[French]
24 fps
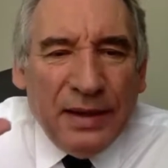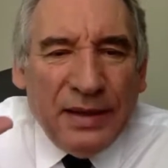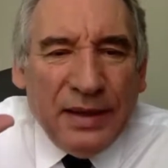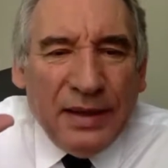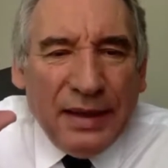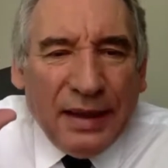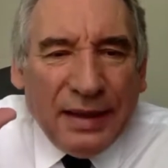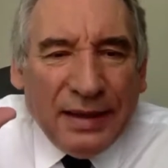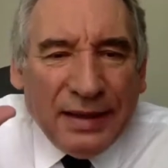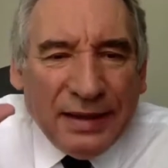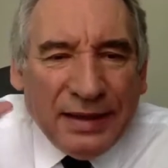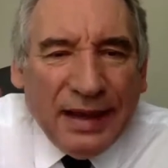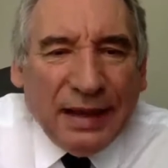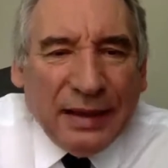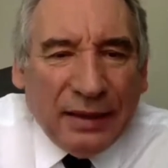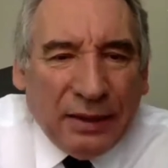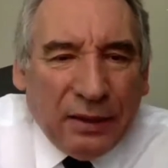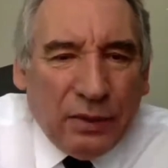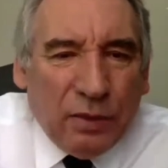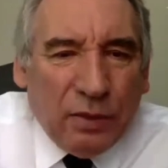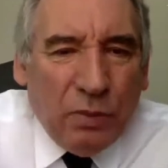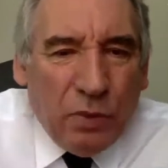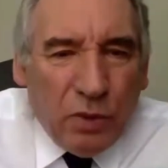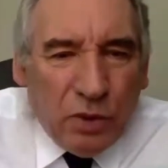c'est
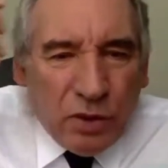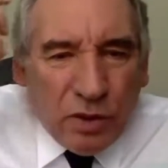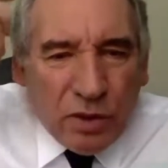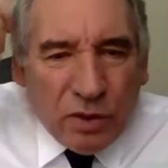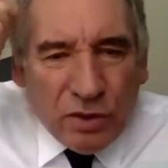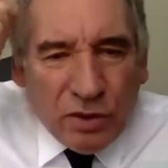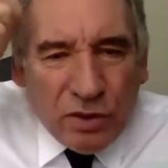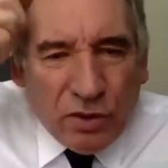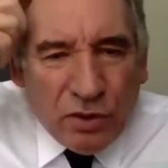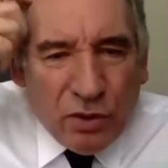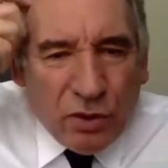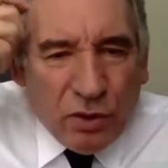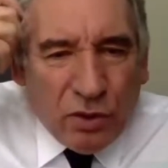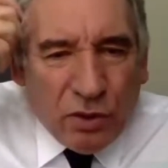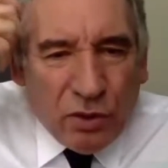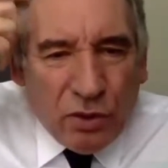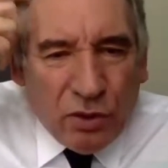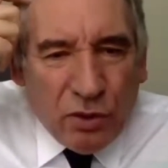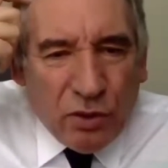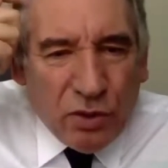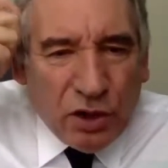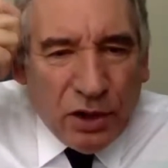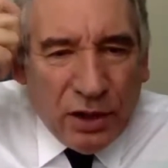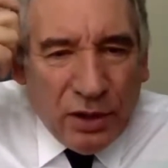exactement ce
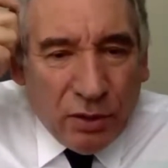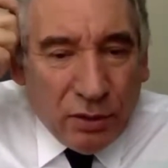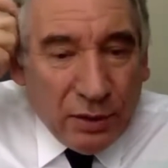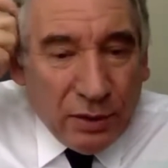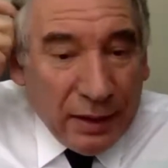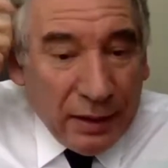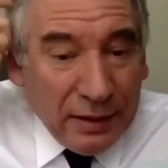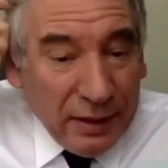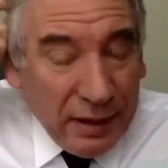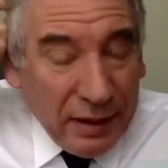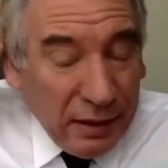que j'ai en tête.